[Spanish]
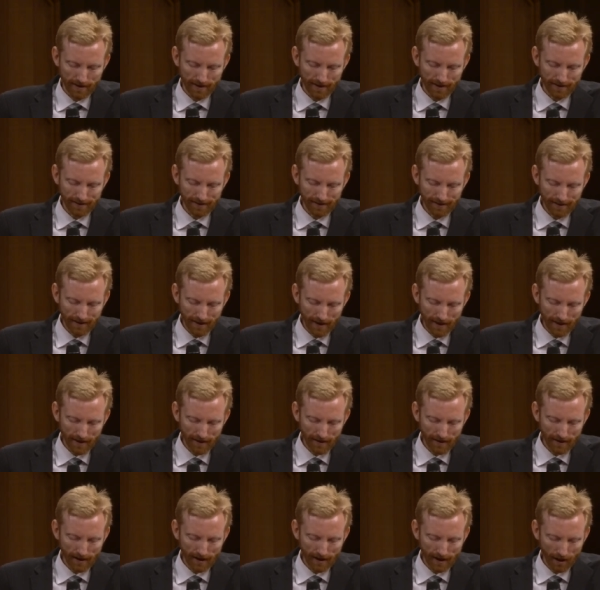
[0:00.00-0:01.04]
y eh,
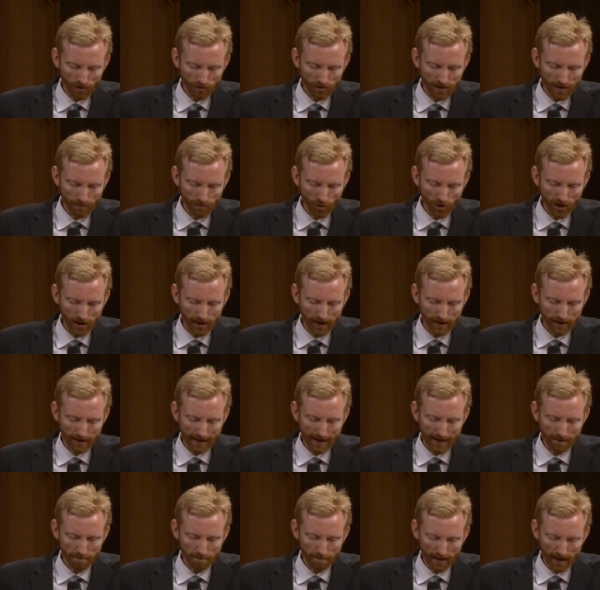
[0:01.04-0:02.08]
hieren a una
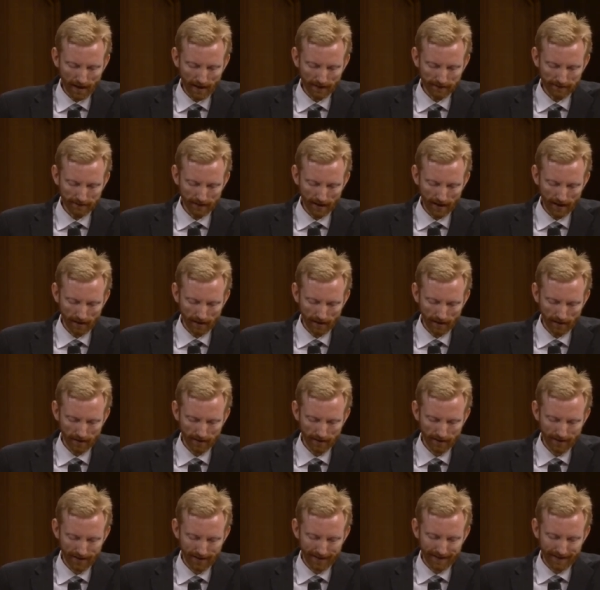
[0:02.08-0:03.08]
mujer embarazada